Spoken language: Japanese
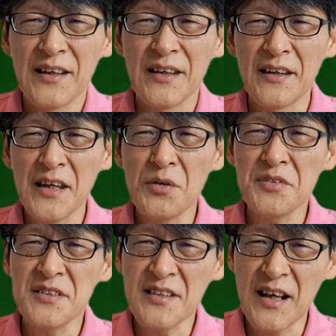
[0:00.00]

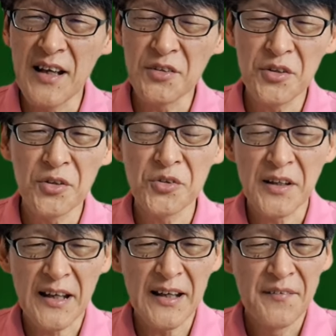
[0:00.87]
ケケウチさんということ
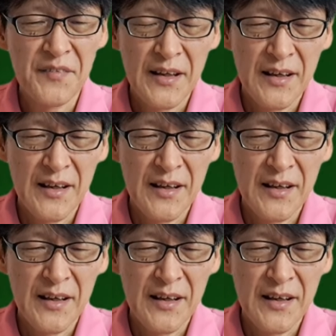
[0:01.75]
でね、